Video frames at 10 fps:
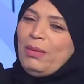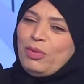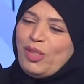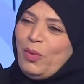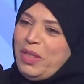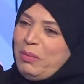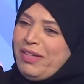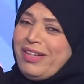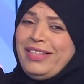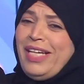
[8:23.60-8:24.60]
مستوى
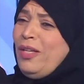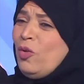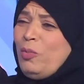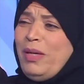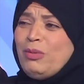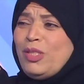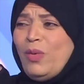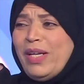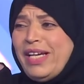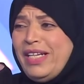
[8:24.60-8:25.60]
الامارات عندنا جروب على
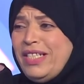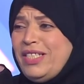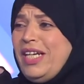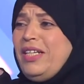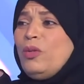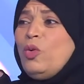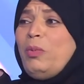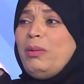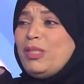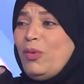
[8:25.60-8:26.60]
مستوى الخليج عندنا جروب
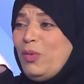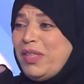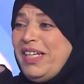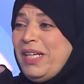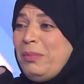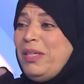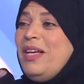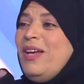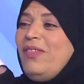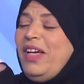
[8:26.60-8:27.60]
على مستوى الوطن العربي
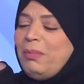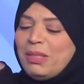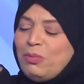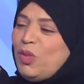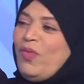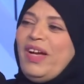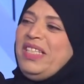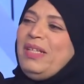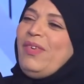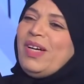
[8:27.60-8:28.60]
فاحنا بس مش
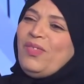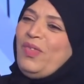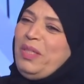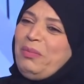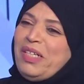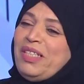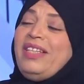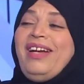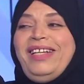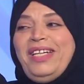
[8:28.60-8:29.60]
فائده فقط في الامارات
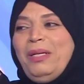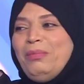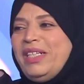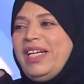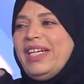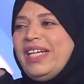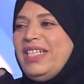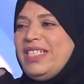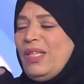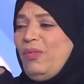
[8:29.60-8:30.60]
لا احنا الحمد لله
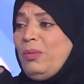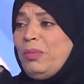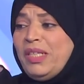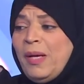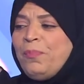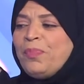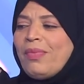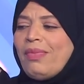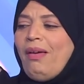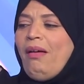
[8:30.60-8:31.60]
الكل يستفيد منا
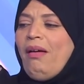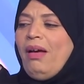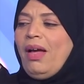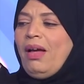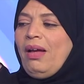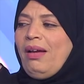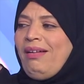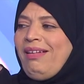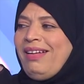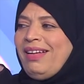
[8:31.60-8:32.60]

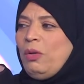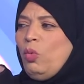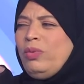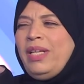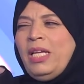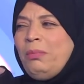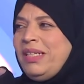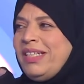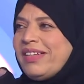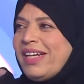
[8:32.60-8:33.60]
آه ودائما
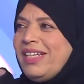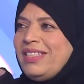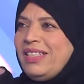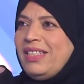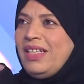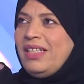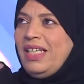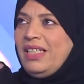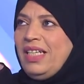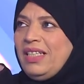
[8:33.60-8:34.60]
نركز ان
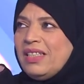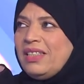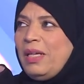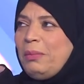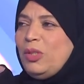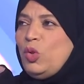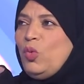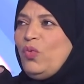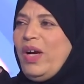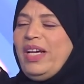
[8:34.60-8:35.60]
يعني احنا دائما
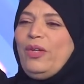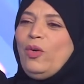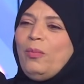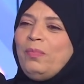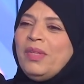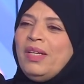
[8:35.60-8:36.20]
نشوف هاي الام